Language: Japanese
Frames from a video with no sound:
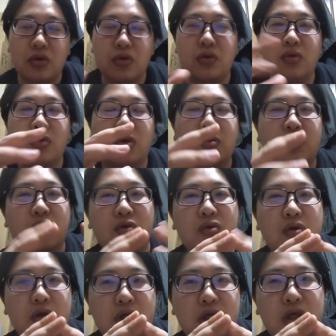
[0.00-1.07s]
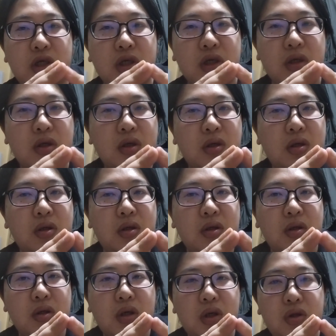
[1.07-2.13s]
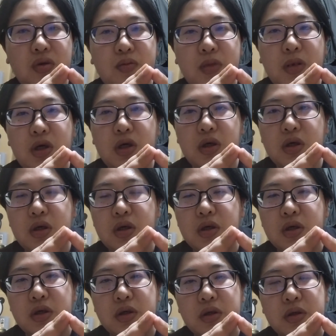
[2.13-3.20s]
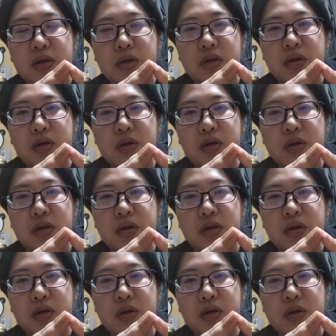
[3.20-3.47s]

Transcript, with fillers: そういうのでもそうですし、あとまあ、